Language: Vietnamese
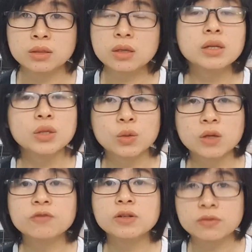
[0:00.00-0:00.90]
là nhiều
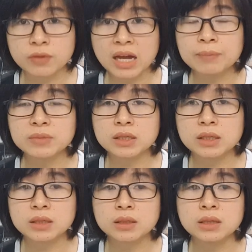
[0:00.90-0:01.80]
cái phương pháp.
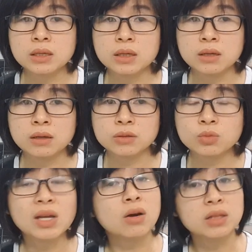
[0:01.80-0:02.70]
Thì
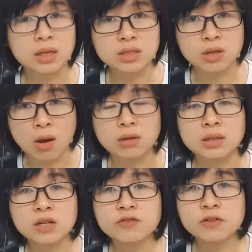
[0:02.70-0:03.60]
chúng ta có thể chọn
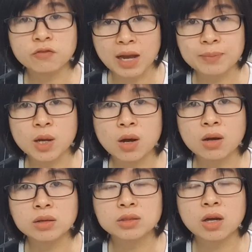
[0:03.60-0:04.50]
những cái phương pháp
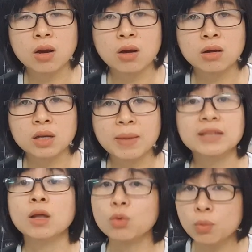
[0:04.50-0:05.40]
đó cho cái mái
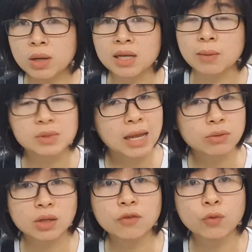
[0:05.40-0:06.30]
tóc của mình làm sao
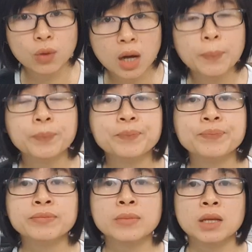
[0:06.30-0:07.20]
cho nó phù hợp.
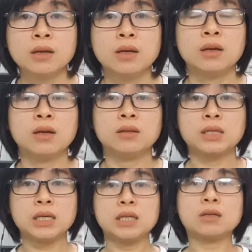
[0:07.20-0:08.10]

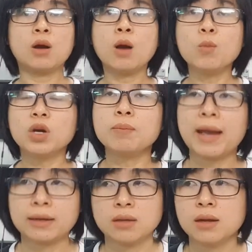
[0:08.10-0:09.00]
Thì có một cái
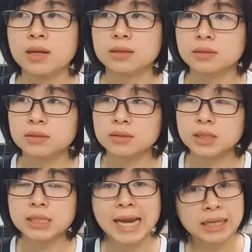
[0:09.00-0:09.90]
bạn nói là
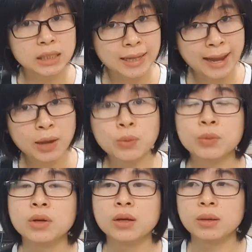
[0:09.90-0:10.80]
cái trán cao
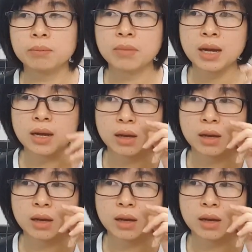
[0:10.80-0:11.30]
mà